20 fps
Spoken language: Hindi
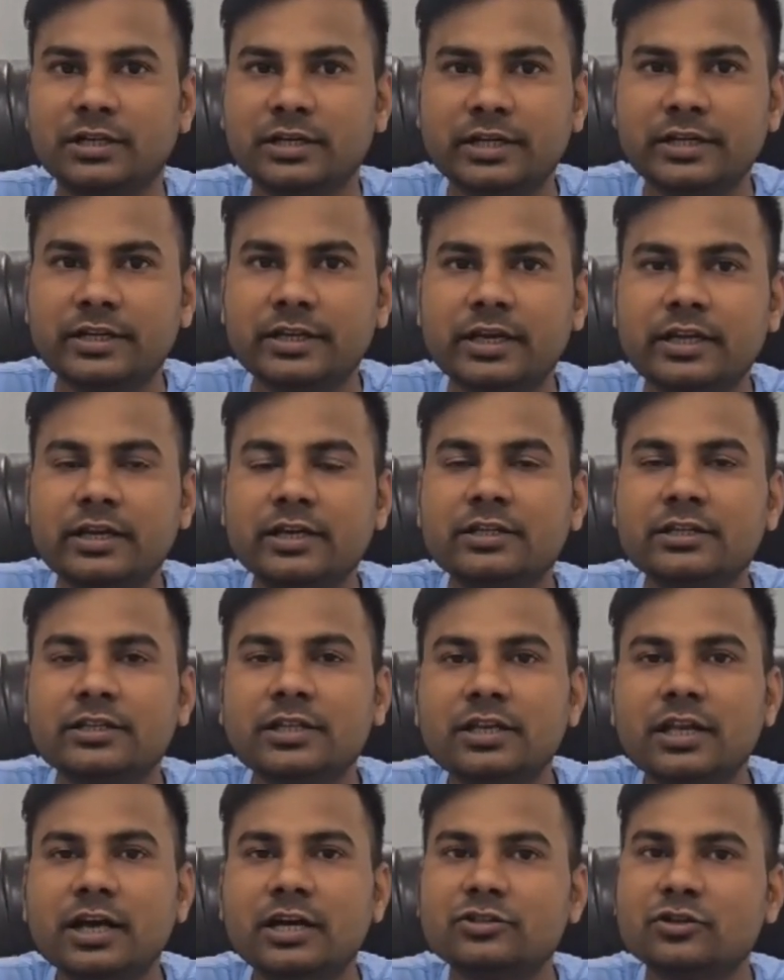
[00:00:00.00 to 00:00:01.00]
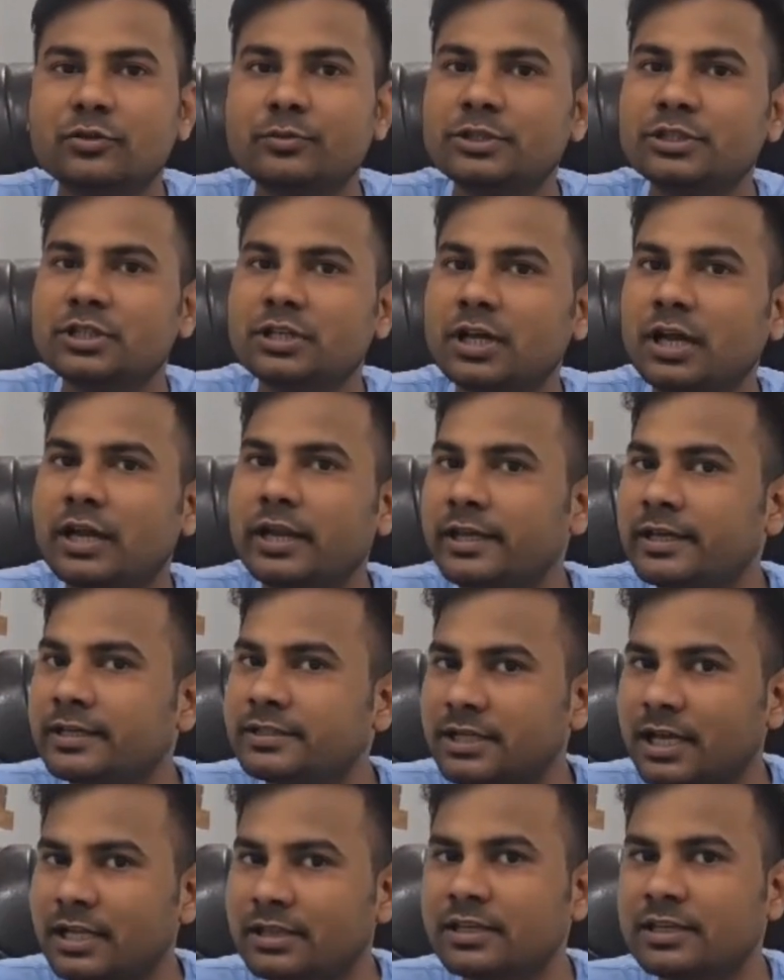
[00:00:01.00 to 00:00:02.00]
ठीक है तीन लाख चौबीस हज़ार एक
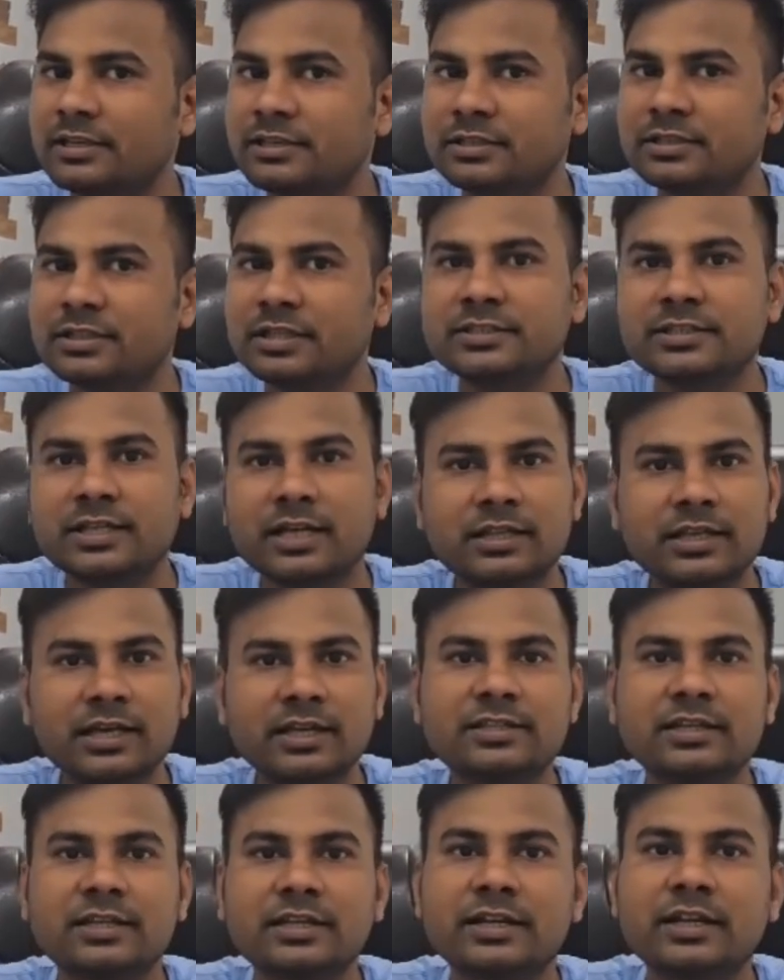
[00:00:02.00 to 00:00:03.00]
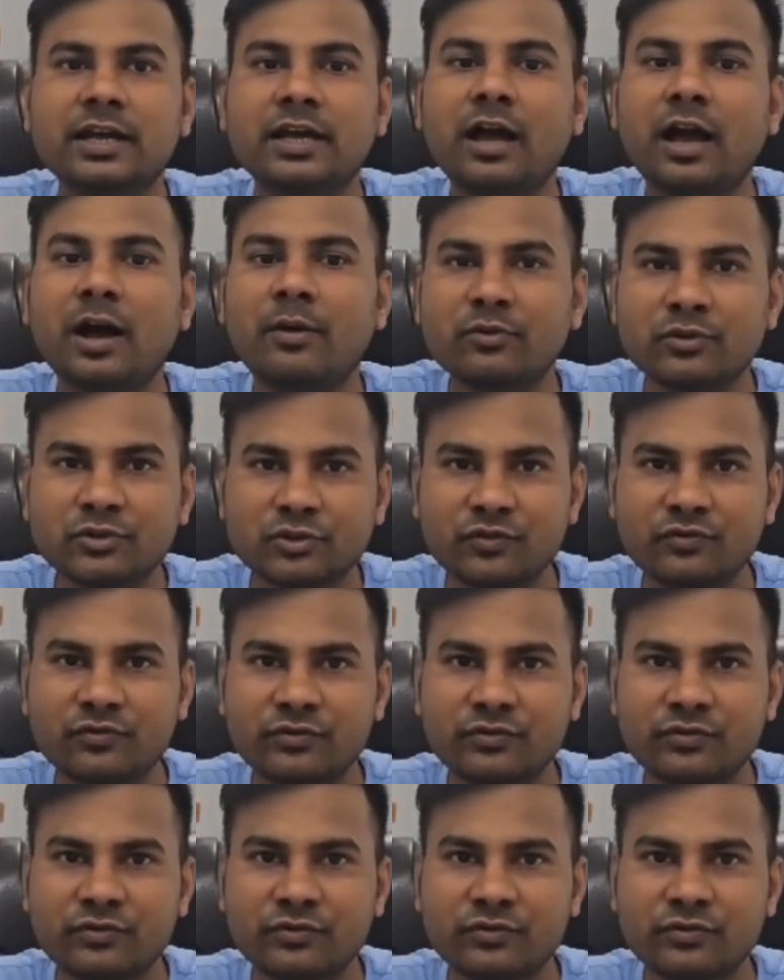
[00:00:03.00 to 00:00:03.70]
साथ ले सकते हैं एक साथ कैसे लेना है आपको जो